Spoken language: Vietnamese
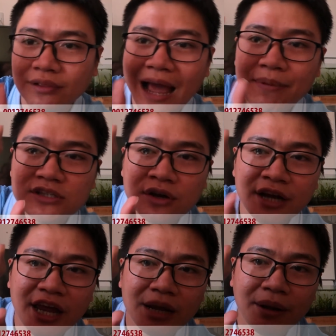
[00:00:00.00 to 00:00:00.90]
tab ở dưới
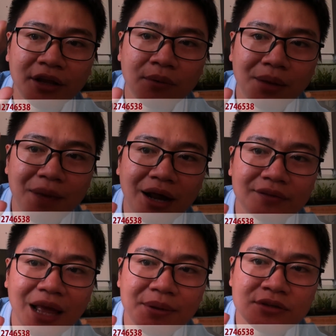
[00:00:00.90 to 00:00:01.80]
này các bạn thấy không ạ ba cái
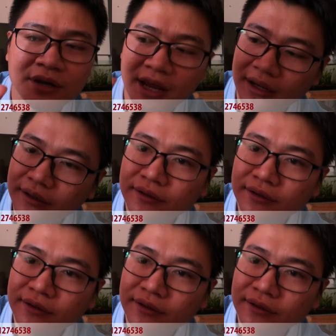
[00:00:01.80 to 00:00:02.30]
tab ở dưới này